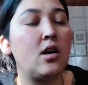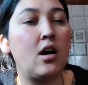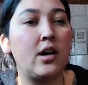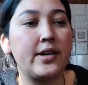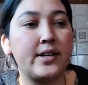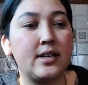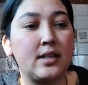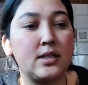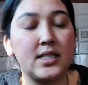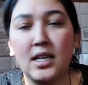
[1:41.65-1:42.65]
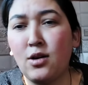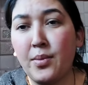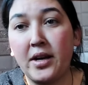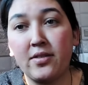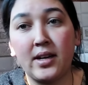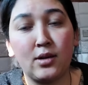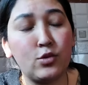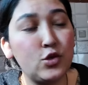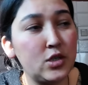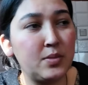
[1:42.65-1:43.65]
और इसके अलावा मैट वगैरह
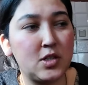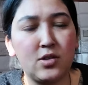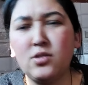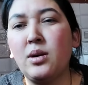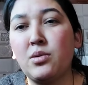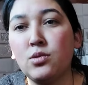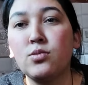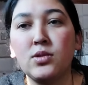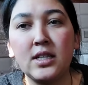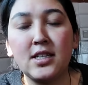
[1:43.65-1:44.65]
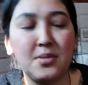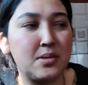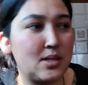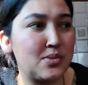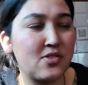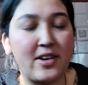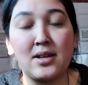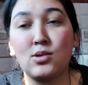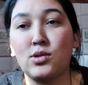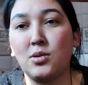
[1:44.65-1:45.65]
कुछ नहीं बिछाना चाहिए वो आपको धीरे धीरे मैं जब सफाई
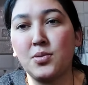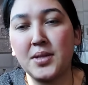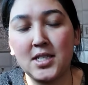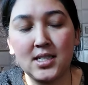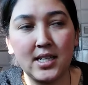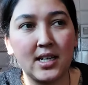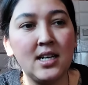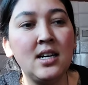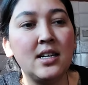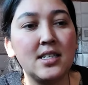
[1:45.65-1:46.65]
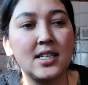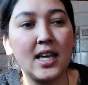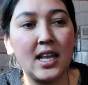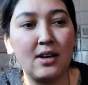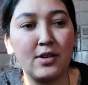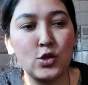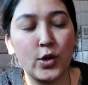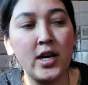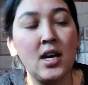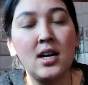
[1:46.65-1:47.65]
करूँगी तो आपको पता चल जाएगा इसके अलावा जो है